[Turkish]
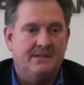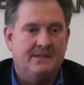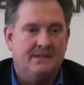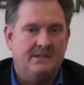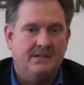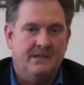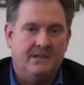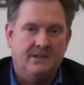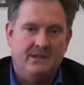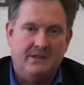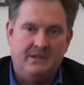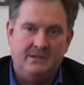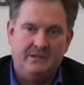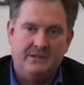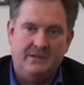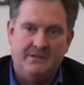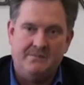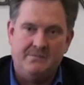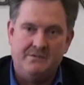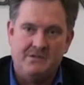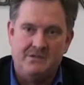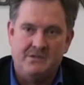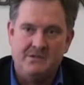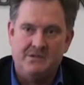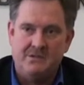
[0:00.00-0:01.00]
STK
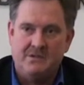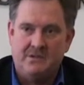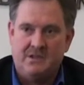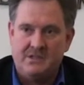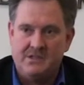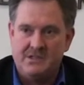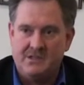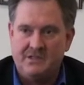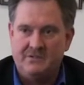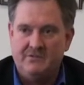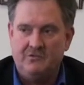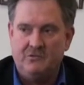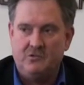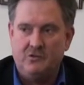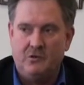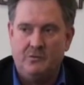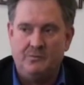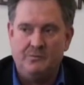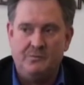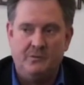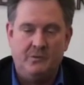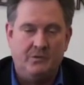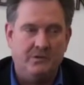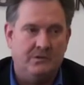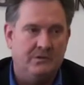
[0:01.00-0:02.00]
temsilcileri, sivil
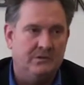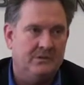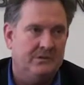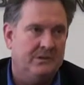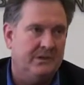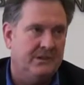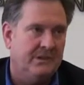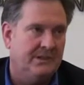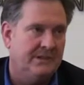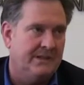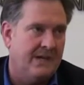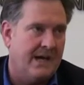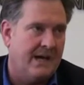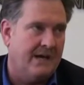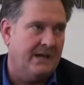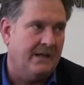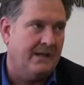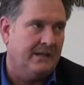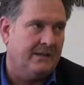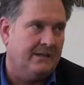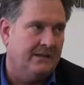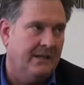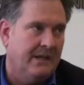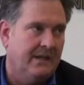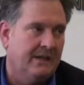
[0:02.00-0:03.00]
toplum örgütleri,
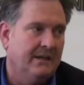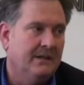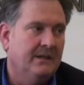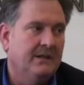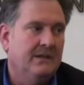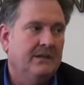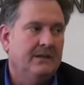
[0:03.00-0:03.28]
dernekler